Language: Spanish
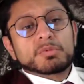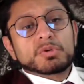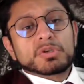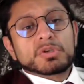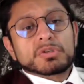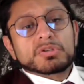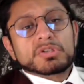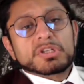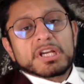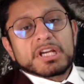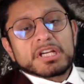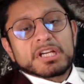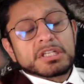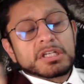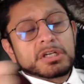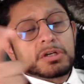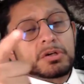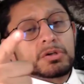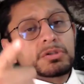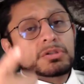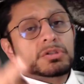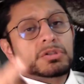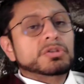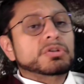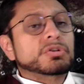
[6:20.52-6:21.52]
mucho, chicas,
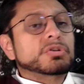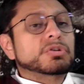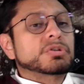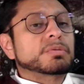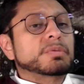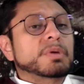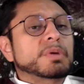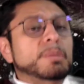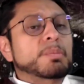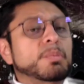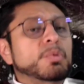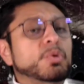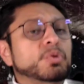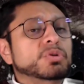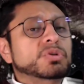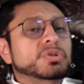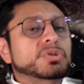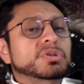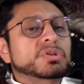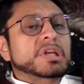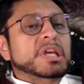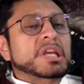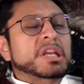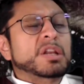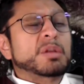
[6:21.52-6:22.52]
chicos. Nos
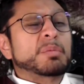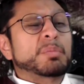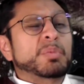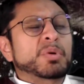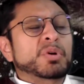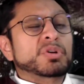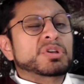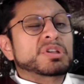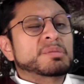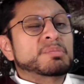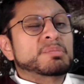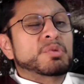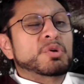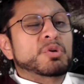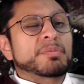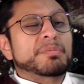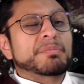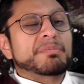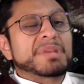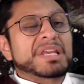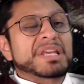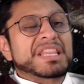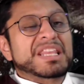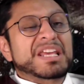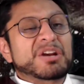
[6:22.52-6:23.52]
vemos en el próximo
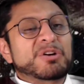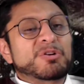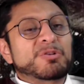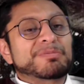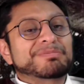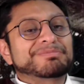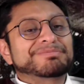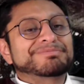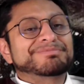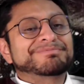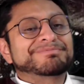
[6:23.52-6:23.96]
video.